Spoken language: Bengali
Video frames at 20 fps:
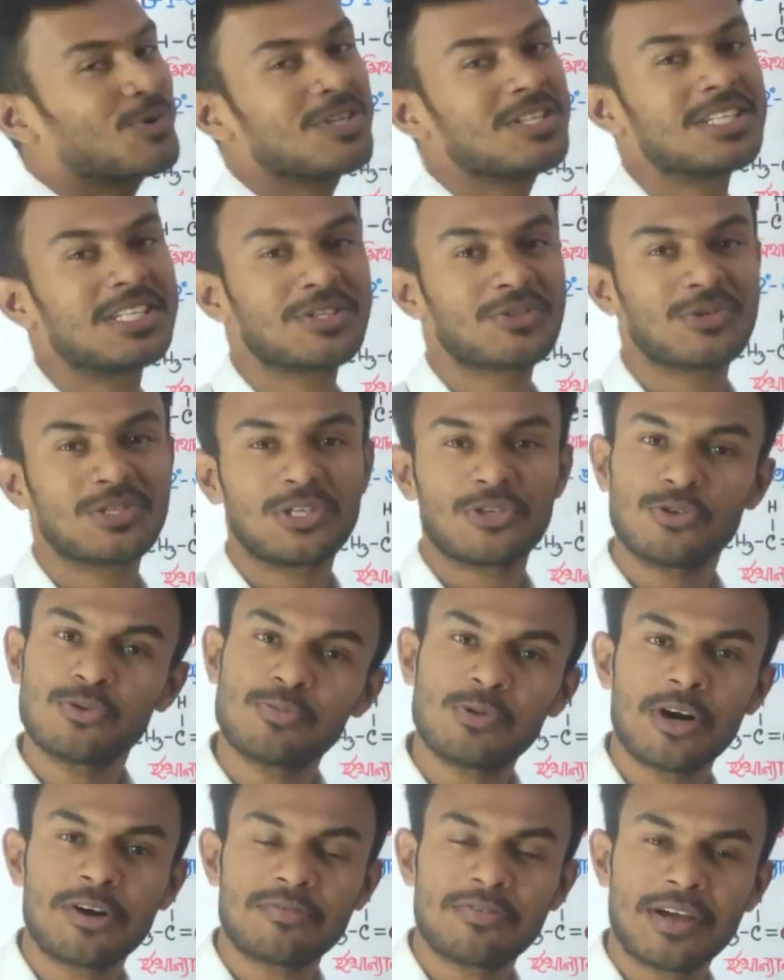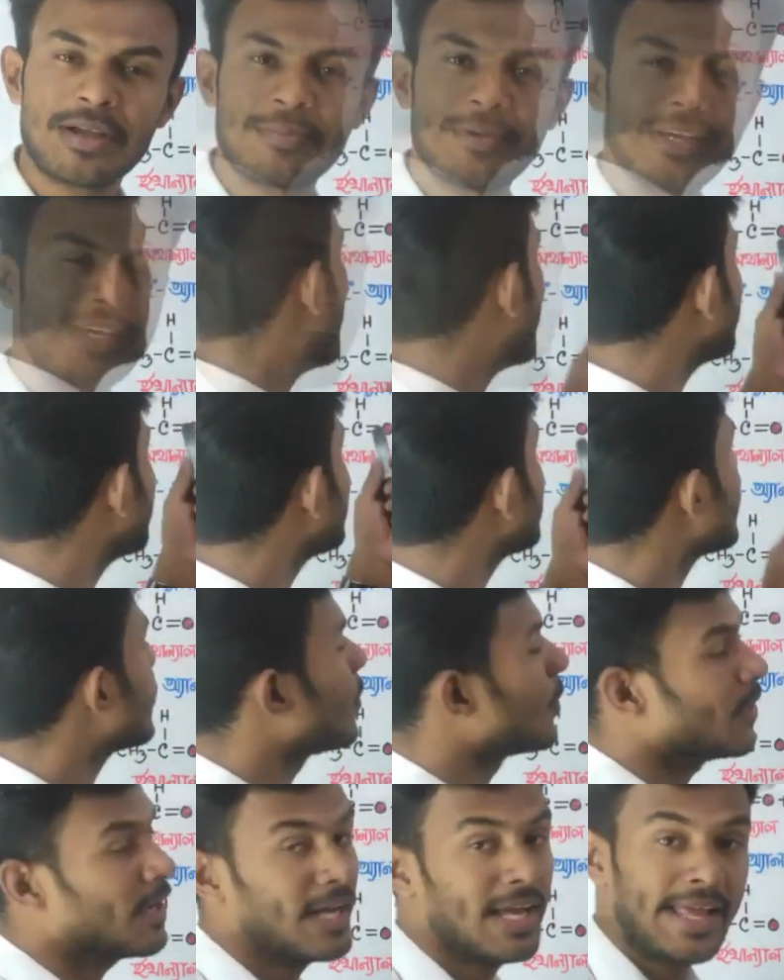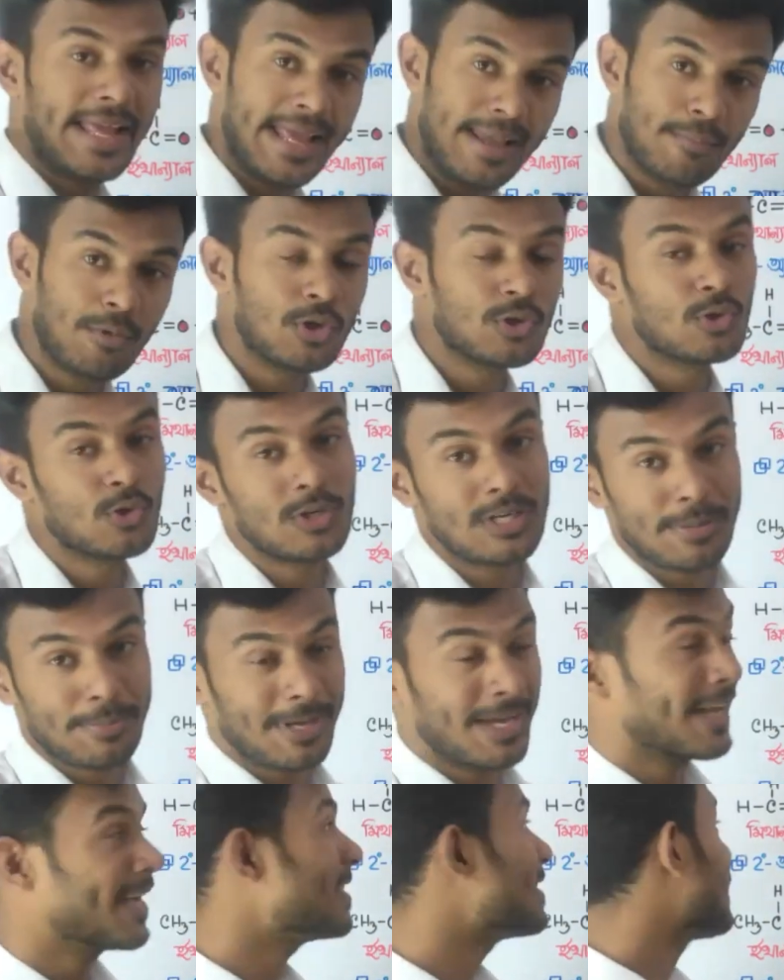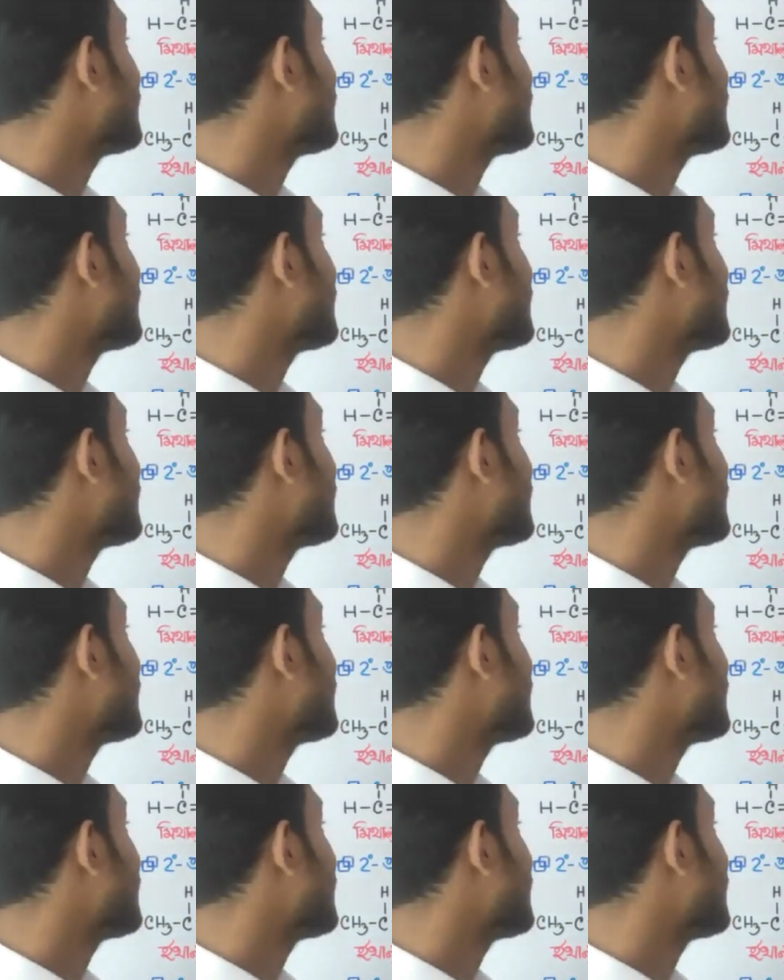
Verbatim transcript: তড়িৎ ঋণাত্মকতা টু পয়েন্ট ফাইভ আমাদের যখন এই বন্ধনটা ভেঙে